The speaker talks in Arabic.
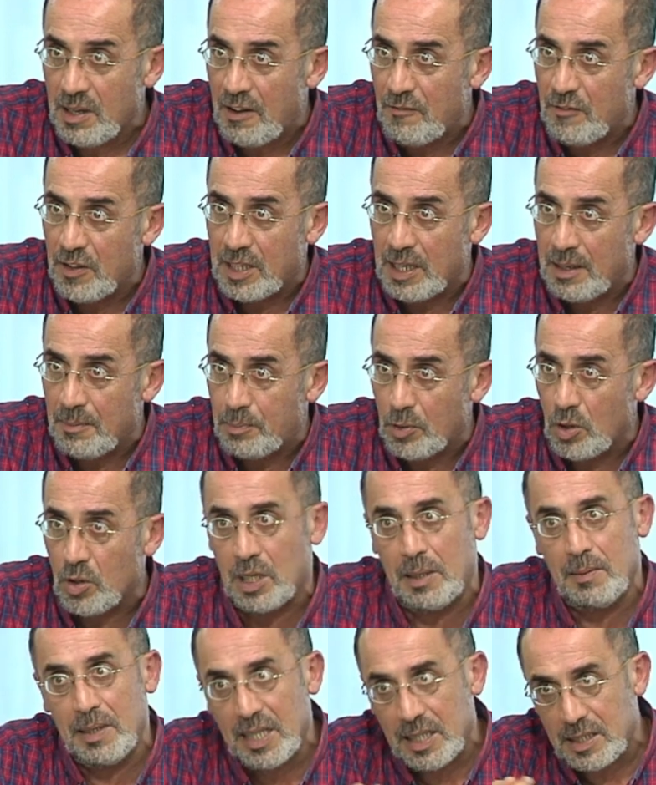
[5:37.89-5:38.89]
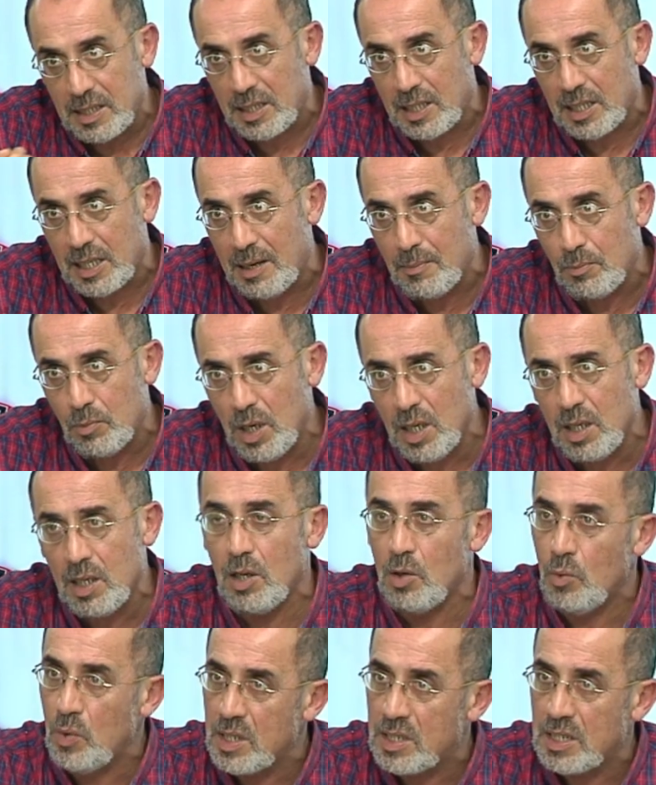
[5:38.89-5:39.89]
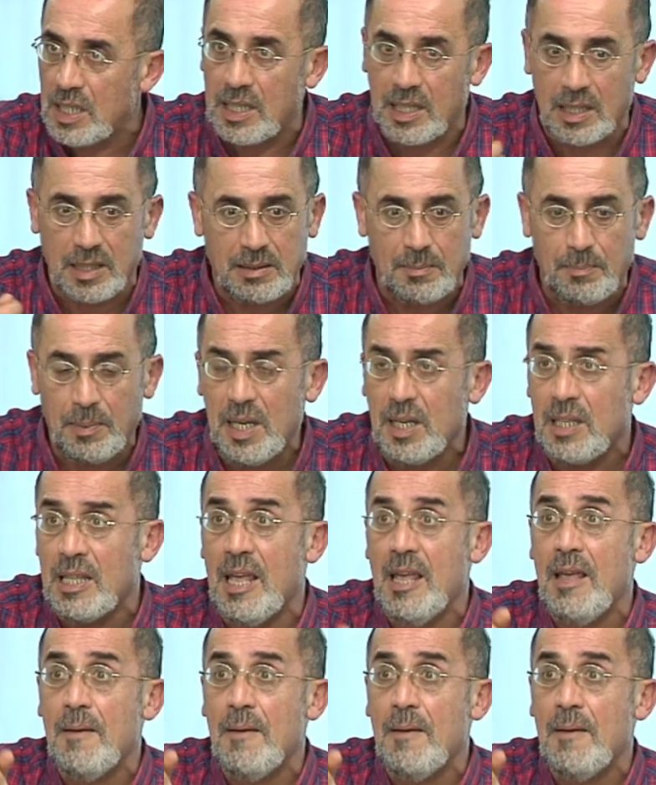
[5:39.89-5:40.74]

افيك ان بروغرام لا عطاتك اموال الوزاره تبعك